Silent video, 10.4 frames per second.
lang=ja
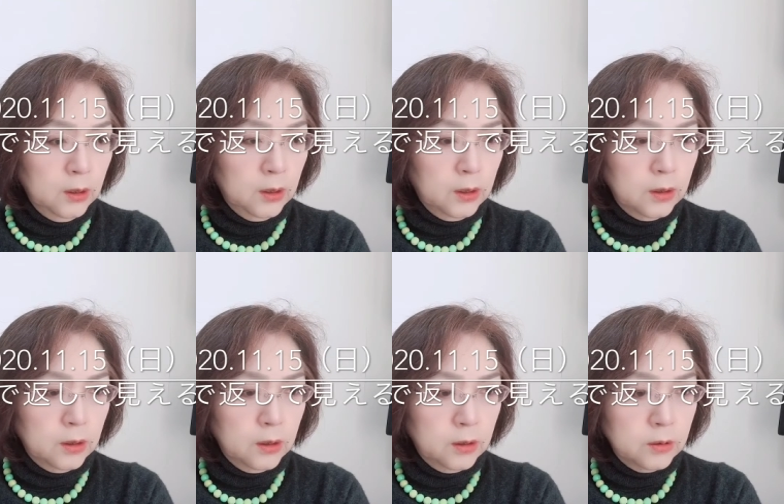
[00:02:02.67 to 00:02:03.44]

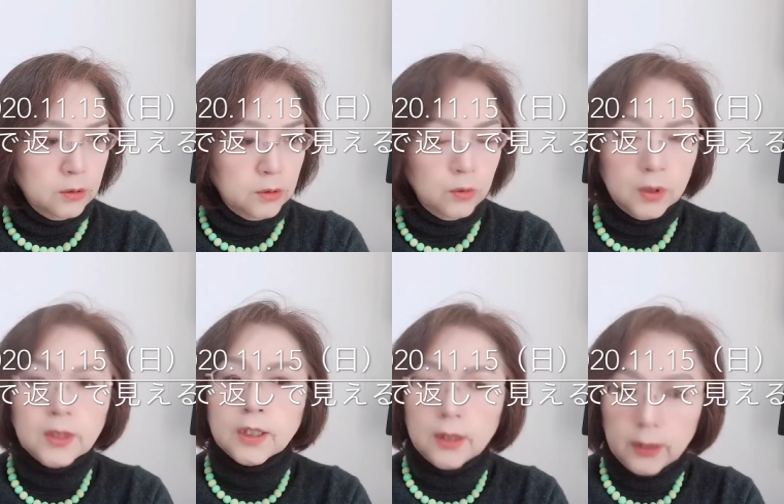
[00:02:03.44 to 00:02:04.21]
えー、その
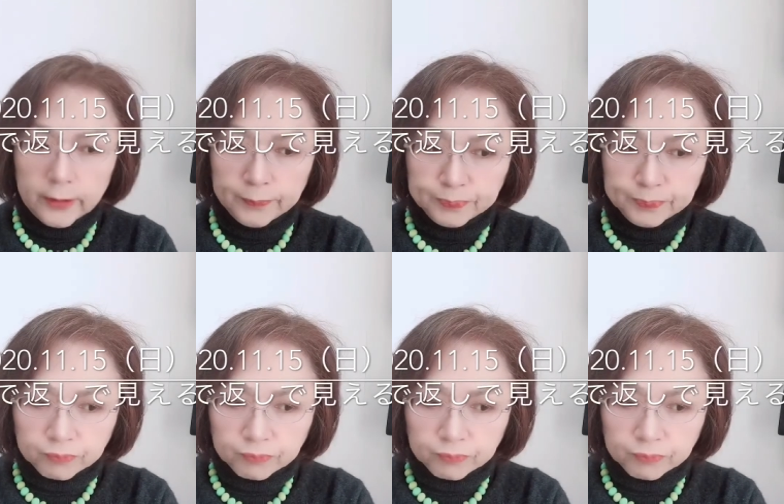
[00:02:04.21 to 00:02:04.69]
中で